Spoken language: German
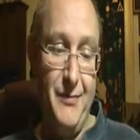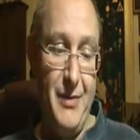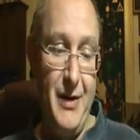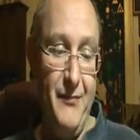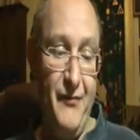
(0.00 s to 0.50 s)

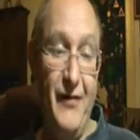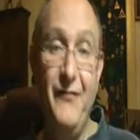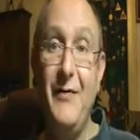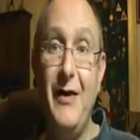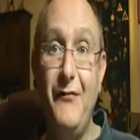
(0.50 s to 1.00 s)
beim
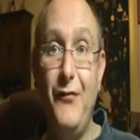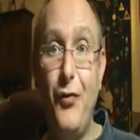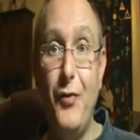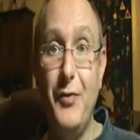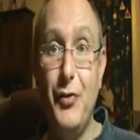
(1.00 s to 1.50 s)
Pfeifenmacher
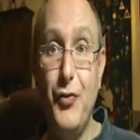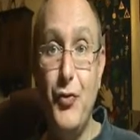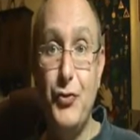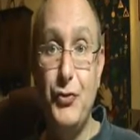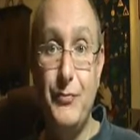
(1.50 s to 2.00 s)
Forum
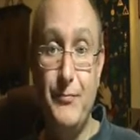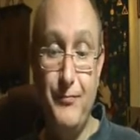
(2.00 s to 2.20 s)
geguckt